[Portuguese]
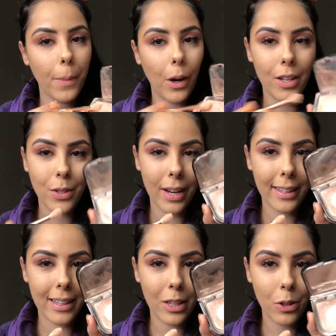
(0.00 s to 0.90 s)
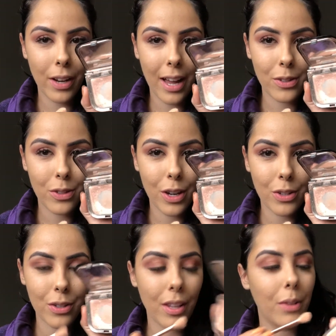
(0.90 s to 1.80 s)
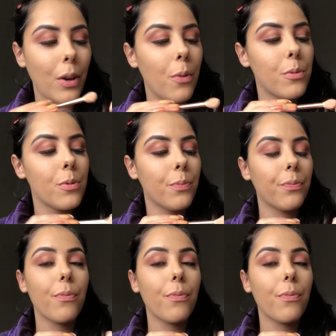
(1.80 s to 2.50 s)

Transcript: Olha só, ele tá detonado, gente, de tanto que eu uso.